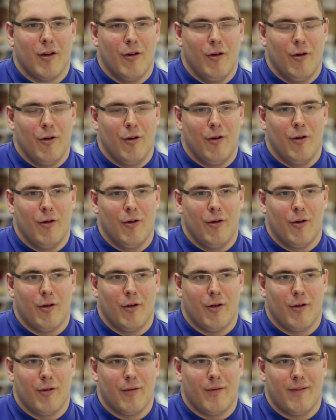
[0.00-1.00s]

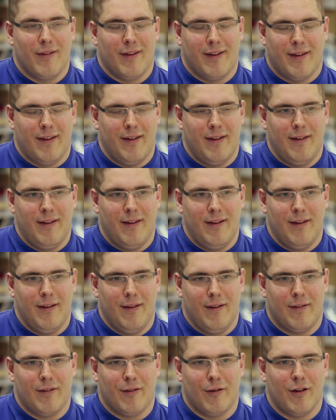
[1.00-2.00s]
euh,
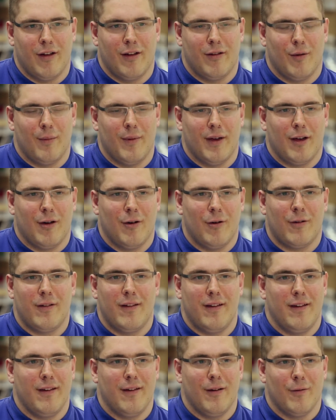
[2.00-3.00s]
qui serait dans mes
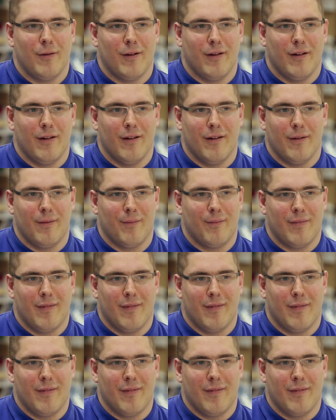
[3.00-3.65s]
cordes et on a